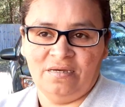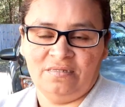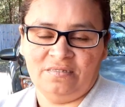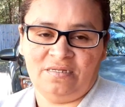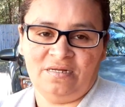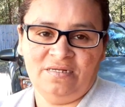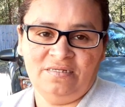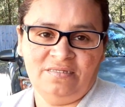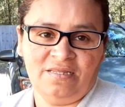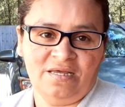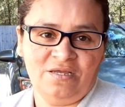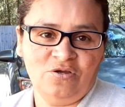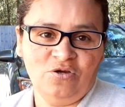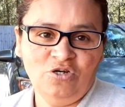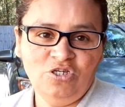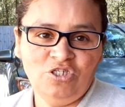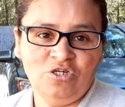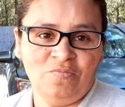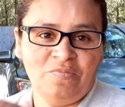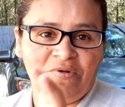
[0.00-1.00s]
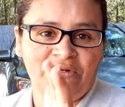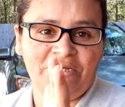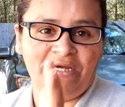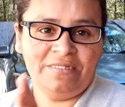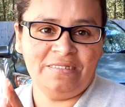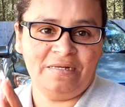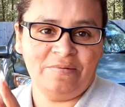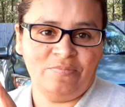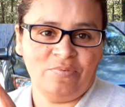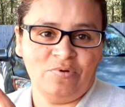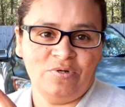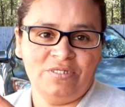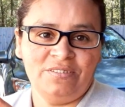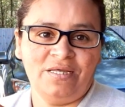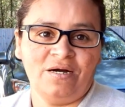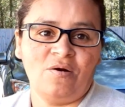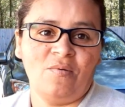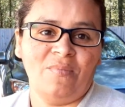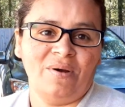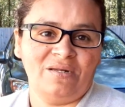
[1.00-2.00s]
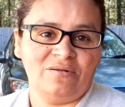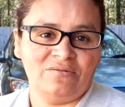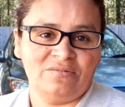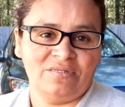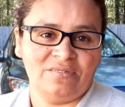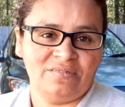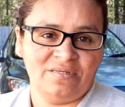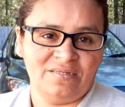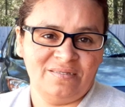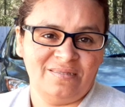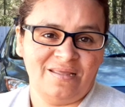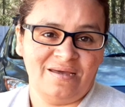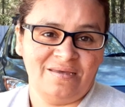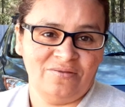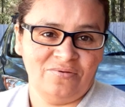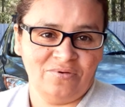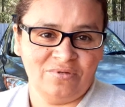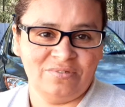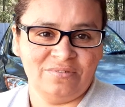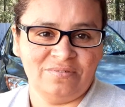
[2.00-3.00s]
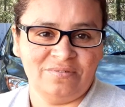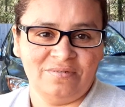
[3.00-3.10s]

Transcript: 38, pero ya trepó ahorita como a los 62.